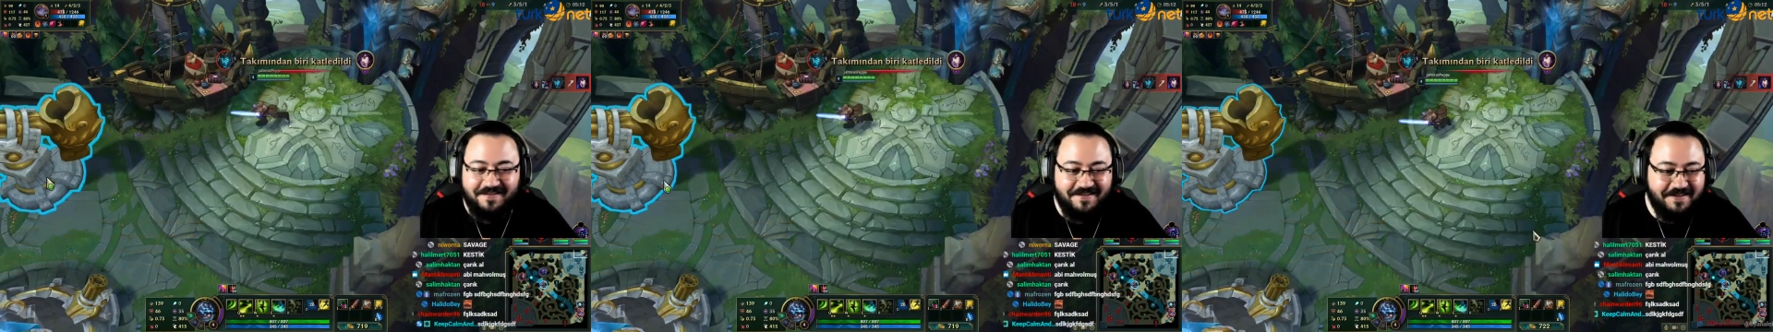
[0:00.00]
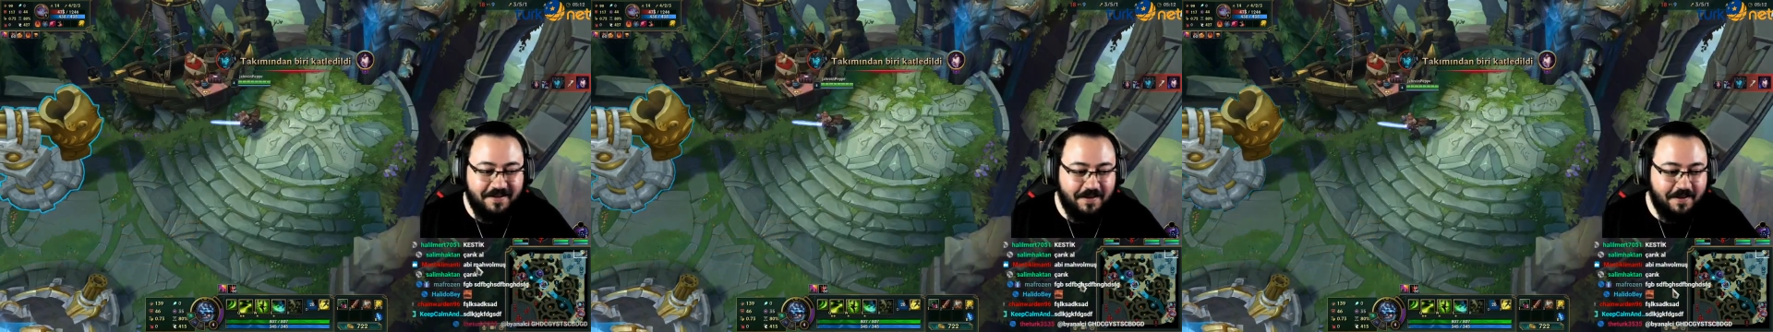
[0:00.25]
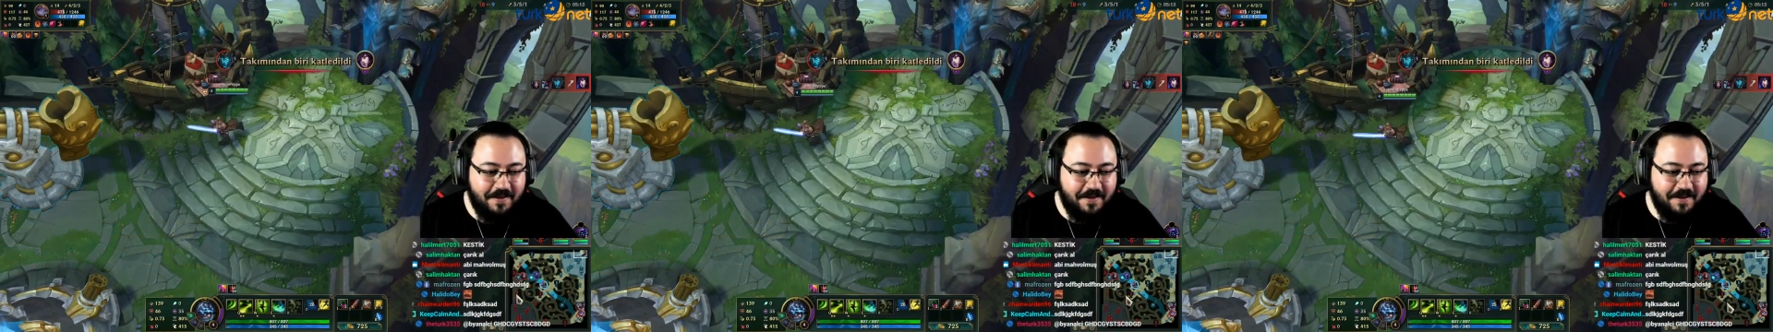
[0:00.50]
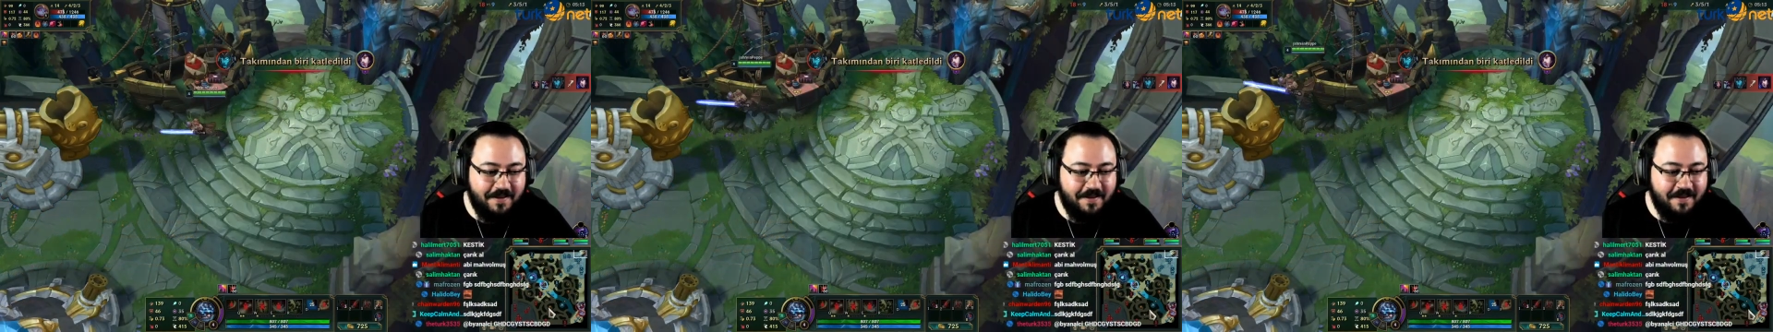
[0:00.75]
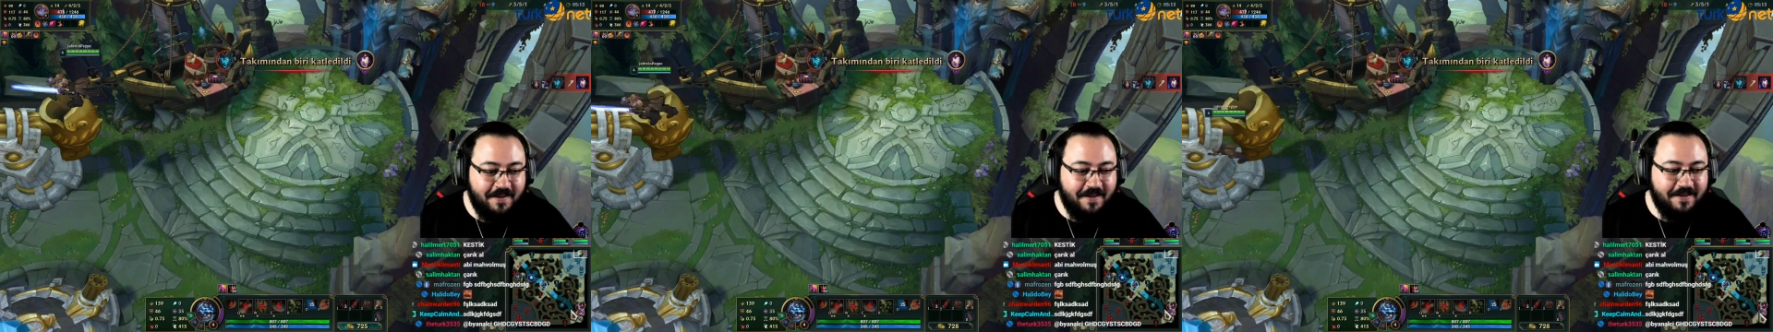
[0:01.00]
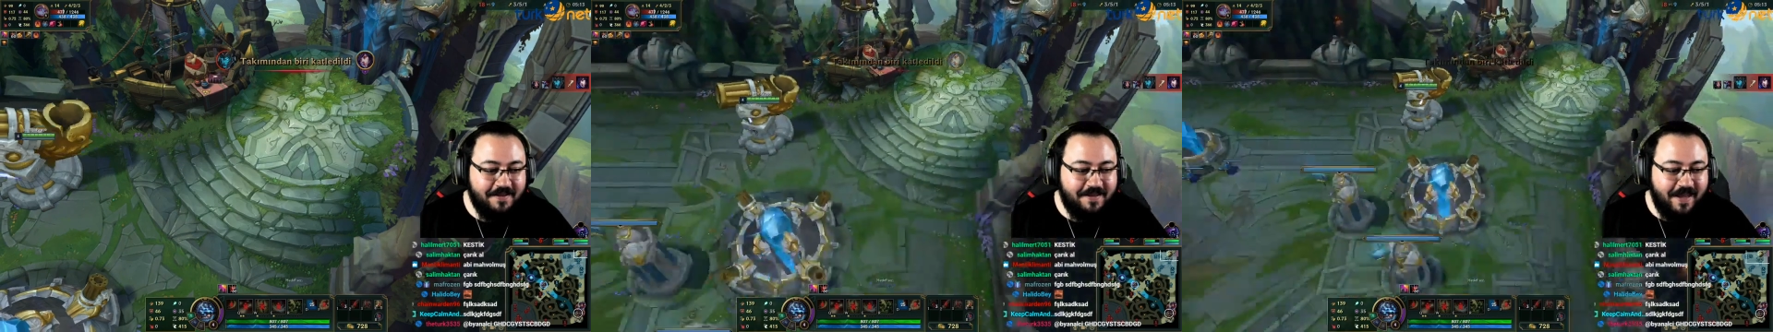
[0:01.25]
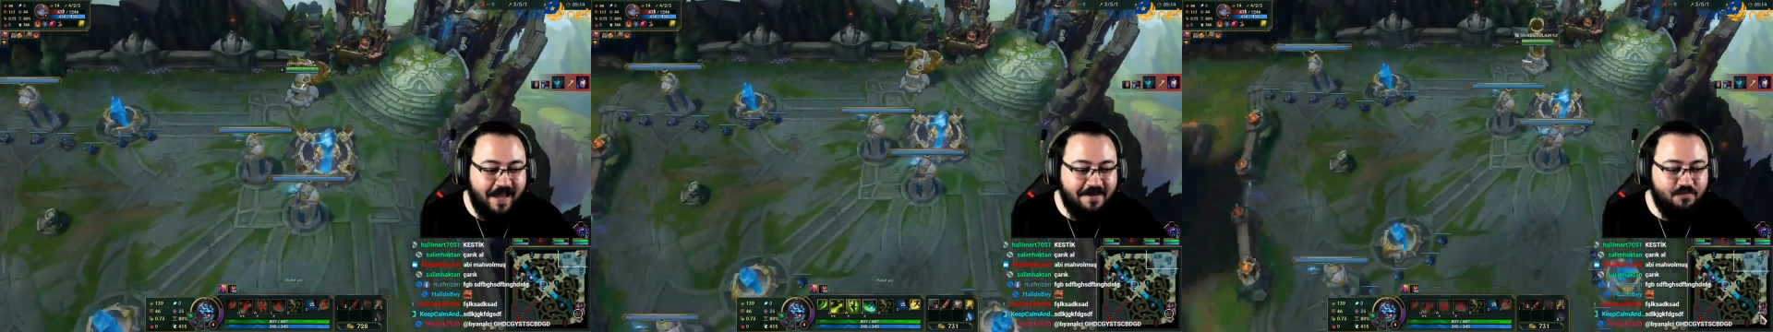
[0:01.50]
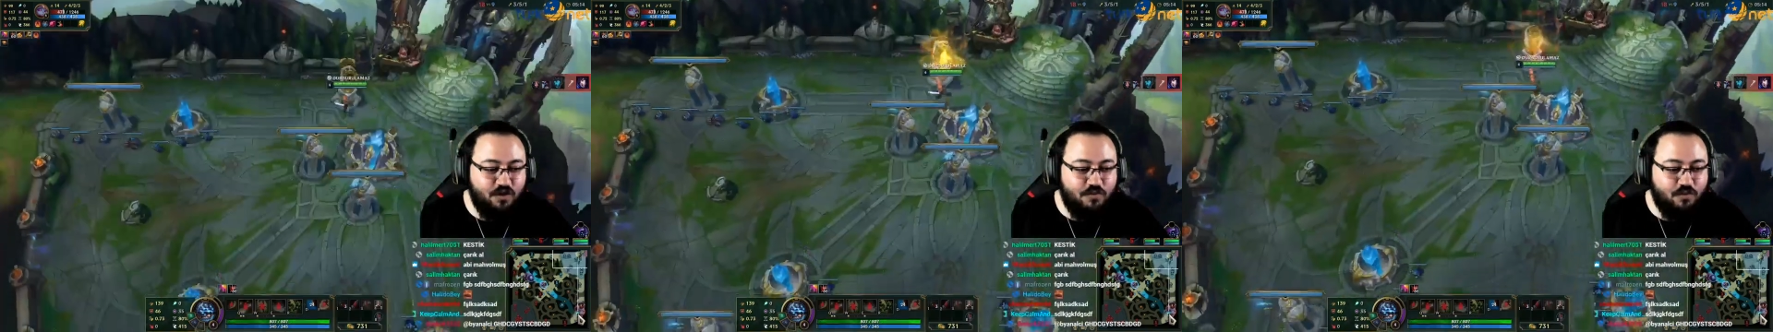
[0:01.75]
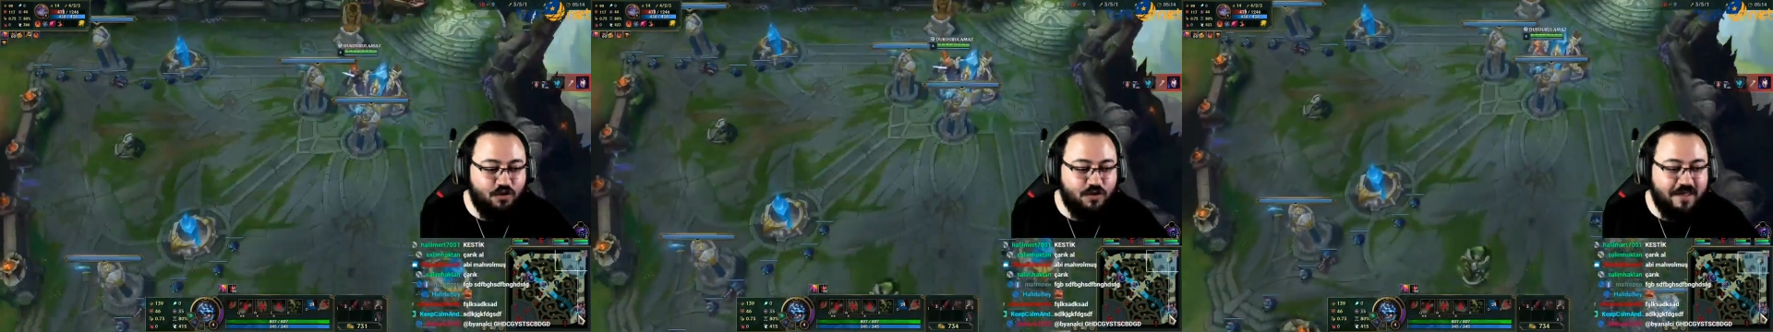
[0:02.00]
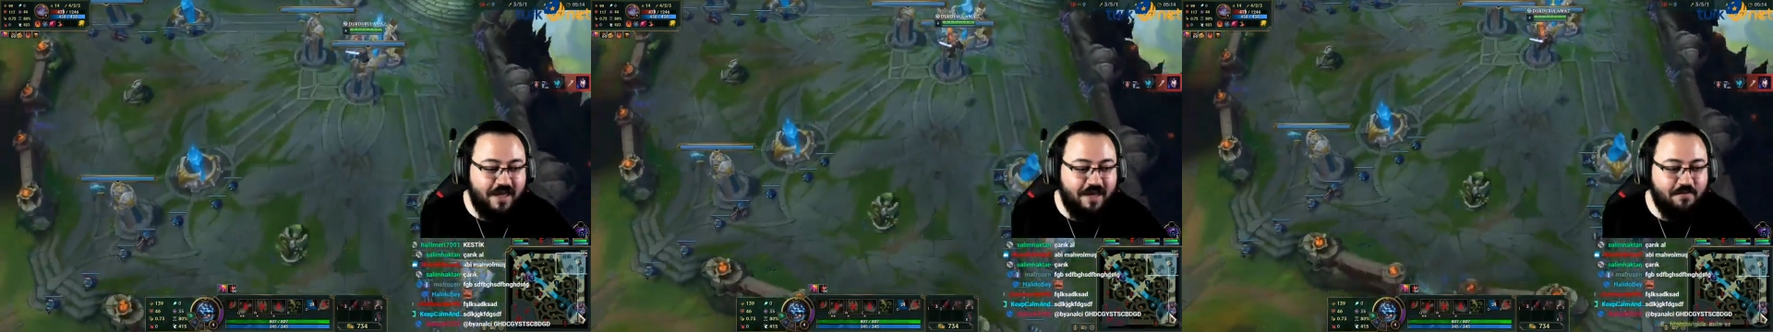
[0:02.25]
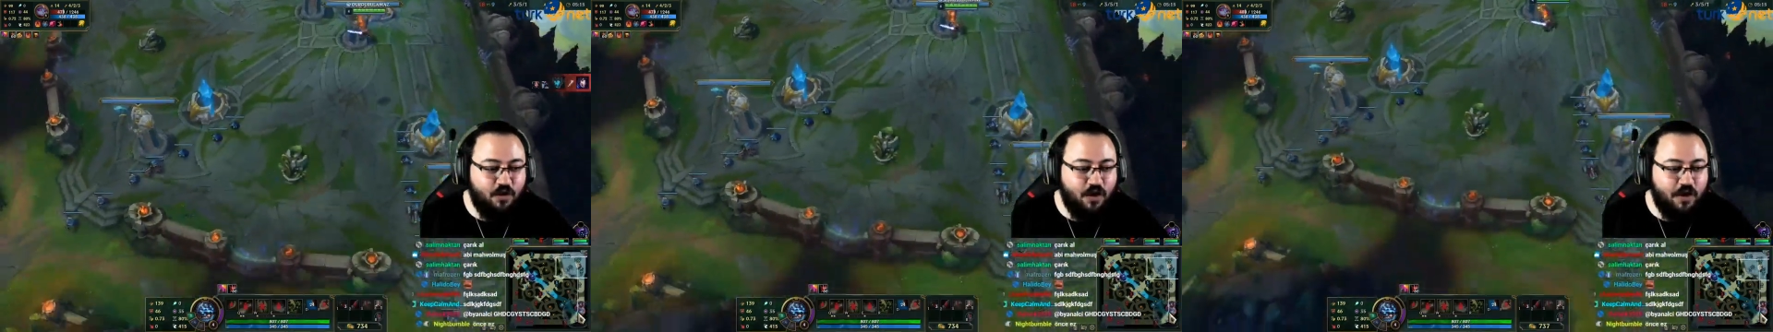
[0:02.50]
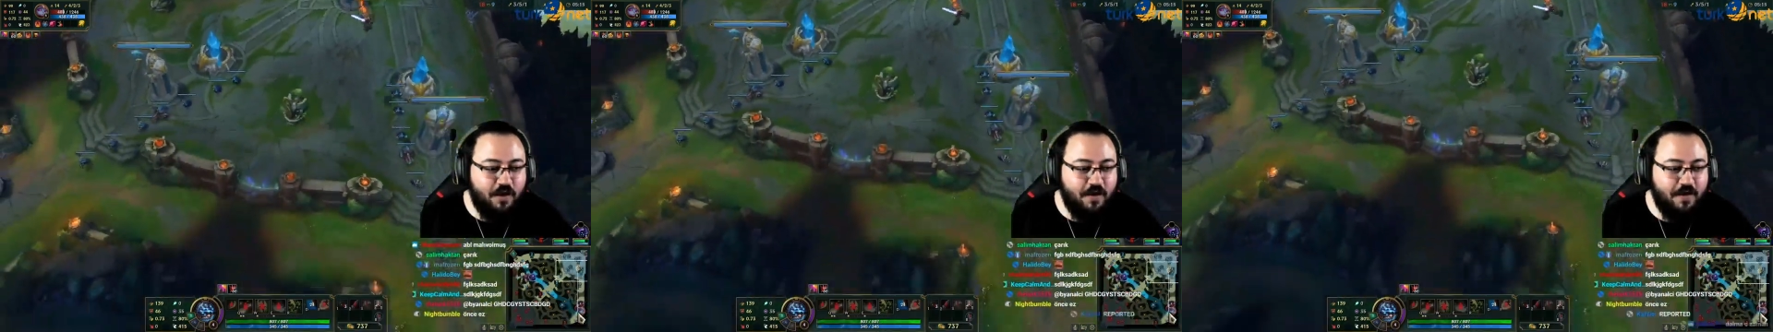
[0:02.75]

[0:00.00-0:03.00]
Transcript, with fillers: ben nereye atladım? Gelmiyor moruk gelmiyor.